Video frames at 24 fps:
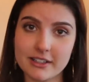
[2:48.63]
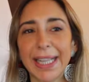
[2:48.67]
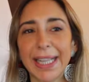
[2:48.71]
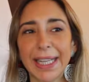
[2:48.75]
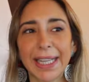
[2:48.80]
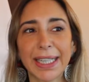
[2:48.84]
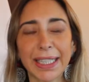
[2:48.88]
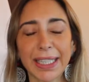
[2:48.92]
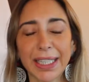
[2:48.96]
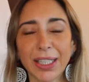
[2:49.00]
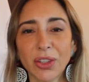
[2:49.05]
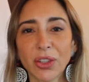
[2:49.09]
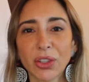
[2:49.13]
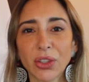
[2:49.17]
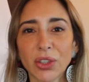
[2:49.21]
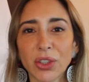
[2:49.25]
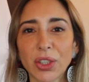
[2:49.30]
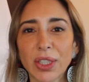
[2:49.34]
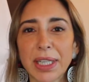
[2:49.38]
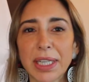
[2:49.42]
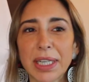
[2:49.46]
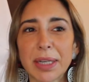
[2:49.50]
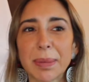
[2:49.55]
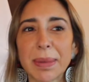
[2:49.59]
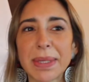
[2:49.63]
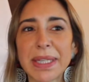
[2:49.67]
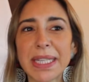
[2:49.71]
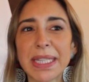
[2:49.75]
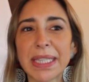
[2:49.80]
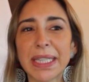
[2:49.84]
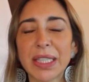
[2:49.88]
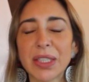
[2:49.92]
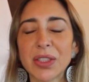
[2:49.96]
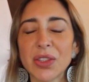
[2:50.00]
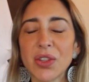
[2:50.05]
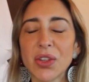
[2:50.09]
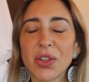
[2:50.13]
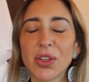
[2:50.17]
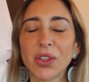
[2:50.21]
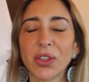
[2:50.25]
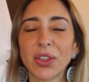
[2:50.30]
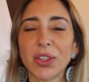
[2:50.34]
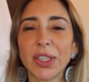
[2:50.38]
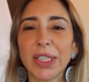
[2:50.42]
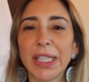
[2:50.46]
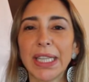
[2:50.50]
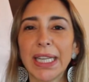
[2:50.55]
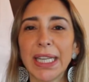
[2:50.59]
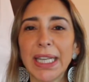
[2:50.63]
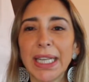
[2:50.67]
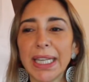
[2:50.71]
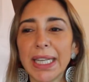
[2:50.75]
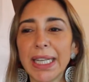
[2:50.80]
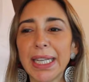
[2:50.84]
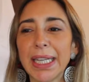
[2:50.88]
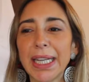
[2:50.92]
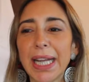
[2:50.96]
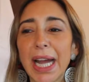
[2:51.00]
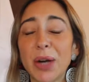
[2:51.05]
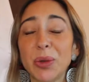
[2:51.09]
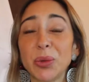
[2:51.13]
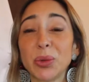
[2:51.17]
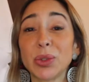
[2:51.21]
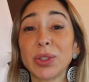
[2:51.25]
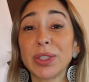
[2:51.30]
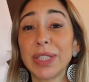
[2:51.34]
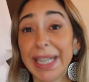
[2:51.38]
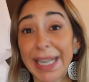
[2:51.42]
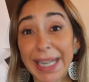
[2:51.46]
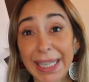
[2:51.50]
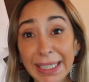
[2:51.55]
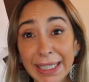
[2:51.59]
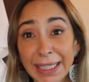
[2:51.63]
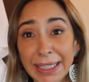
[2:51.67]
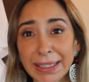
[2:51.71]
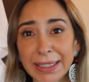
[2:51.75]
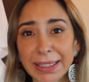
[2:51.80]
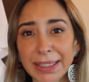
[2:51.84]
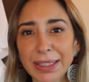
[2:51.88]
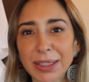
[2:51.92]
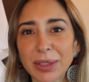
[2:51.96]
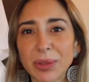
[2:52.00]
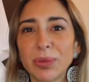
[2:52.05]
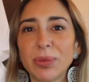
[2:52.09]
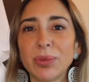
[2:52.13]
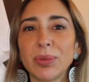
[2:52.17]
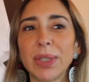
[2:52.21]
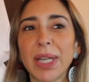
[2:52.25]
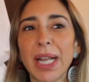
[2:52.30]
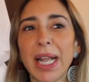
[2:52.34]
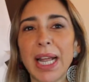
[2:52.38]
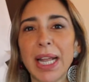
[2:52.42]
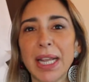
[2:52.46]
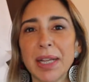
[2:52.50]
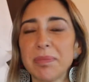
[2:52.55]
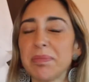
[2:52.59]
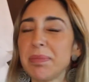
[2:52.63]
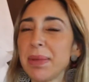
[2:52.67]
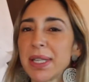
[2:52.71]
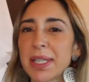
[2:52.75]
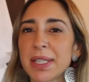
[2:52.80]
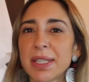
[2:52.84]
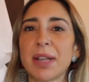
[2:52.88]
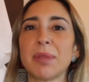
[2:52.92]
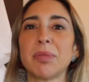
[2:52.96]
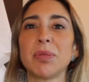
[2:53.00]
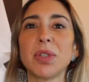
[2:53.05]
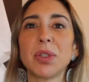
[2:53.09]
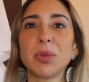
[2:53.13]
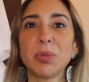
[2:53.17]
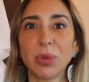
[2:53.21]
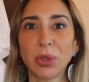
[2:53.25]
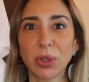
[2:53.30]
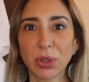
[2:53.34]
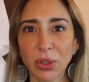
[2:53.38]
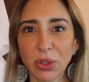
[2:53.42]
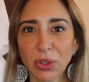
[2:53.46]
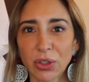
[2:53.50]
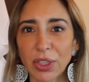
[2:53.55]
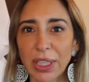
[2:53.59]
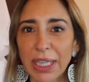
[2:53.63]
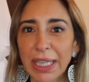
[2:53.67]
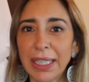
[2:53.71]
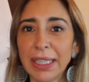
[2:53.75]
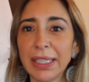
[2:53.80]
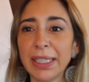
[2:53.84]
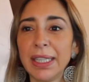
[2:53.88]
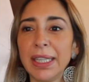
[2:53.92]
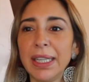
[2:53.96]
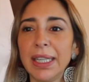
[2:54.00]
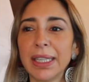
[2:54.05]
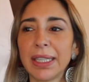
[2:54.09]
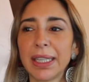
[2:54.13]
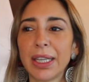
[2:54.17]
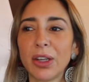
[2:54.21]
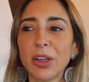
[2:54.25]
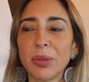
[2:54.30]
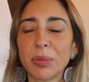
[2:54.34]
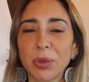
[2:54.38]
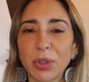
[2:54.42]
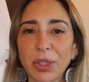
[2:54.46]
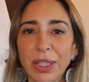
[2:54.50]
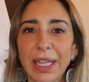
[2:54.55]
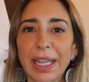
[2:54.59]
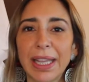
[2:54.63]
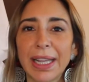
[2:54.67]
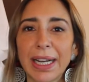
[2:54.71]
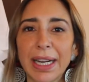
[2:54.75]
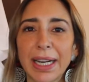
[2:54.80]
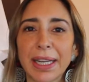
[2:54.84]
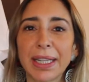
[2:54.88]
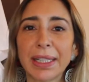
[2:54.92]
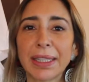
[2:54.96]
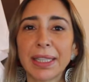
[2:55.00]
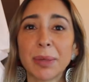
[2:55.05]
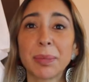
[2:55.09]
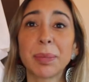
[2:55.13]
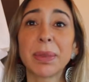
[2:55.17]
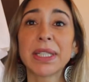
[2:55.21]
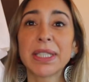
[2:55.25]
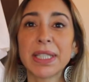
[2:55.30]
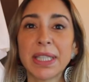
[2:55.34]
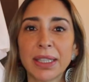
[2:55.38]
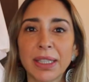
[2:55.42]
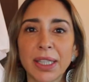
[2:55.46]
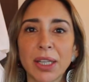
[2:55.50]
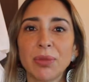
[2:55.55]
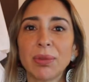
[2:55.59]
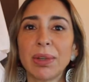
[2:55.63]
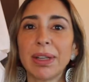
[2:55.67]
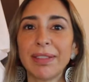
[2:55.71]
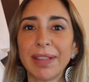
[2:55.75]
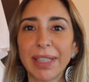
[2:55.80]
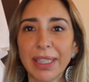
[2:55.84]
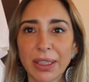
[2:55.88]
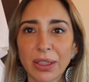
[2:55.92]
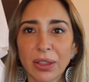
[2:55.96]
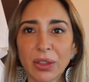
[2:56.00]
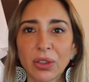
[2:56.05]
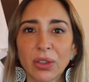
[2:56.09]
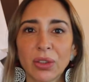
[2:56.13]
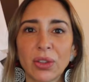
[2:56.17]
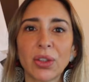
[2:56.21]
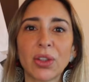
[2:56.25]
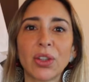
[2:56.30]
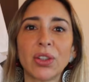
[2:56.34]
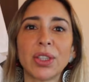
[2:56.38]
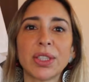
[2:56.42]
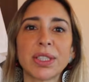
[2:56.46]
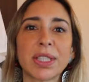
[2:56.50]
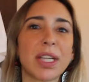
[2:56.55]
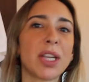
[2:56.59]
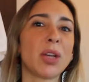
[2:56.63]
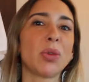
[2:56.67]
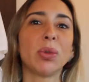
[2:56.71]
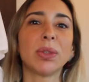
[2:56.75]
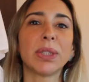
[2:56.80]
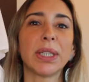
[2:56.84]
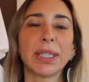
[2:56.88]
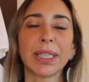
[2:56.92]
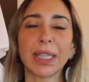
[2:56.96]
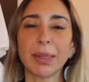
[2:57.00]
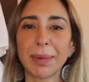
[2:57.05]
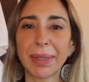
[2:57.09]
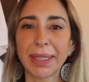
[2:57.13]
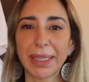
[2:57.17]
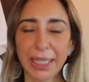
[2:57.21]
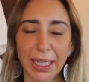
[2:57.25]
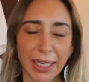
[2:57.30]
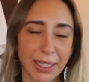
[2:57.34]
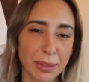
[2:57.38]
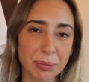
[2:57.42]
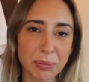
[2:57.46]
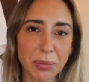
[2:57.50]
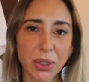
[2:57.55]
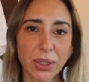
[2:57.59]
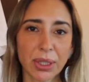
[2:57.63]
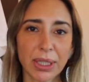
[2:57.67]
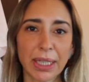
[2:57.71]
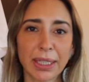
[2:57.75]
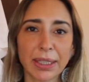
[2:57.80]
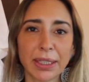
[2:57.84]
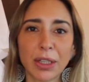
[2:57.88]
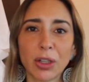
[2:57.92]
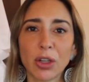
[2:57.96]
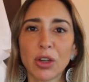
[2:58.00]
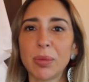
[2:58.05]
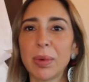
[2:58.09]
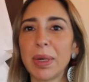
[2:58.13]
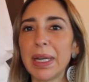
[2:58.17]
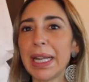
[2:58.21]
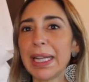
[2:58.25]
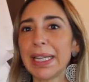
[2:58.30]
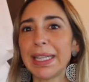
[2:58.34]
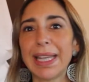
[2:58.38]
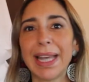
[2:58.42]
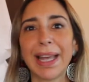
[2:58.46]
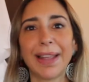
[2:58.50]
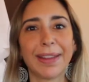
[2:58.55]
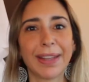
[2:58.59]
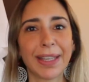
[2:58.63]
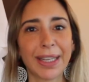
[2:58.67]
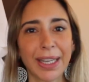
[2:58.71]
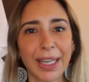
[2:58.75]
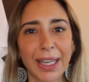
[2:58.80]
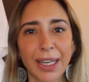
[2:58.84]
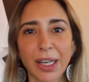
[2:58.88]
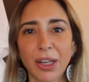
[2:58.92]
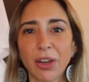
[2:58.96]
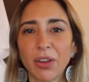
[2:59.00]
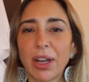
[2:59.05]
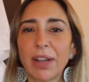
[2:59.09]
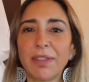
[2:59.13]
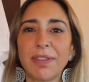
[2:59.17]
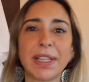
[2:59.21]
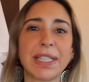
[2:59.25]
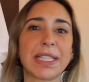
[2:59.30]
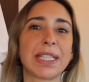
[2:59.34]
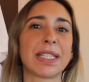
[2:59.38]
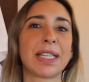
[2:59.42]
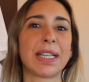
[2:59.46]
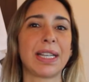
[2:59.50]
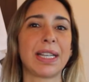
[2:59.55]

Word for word: Aquí yo estoy en representación de Australis, una empresa salmonicultora que no podía dejar de estar presente en un evento donde se discuten temas tan importantes como la equidad de género, las brechas